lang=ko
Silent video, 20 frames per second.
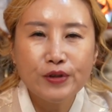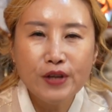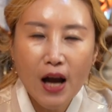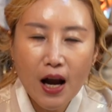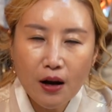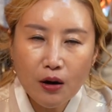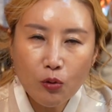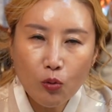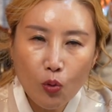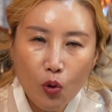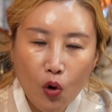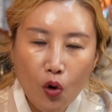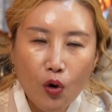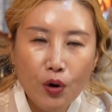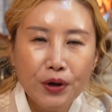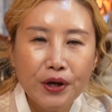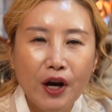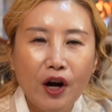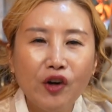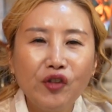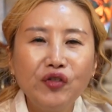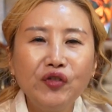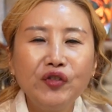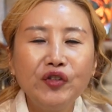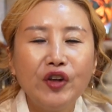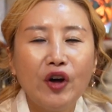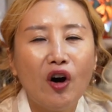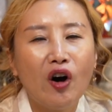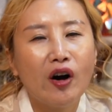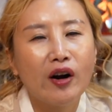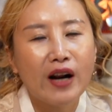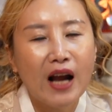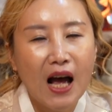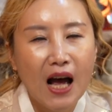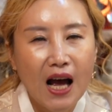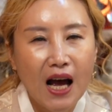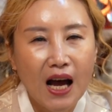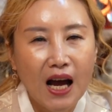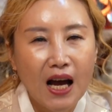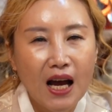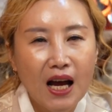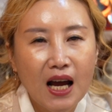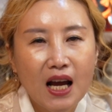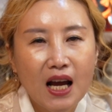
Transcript: 참고 견뎌라.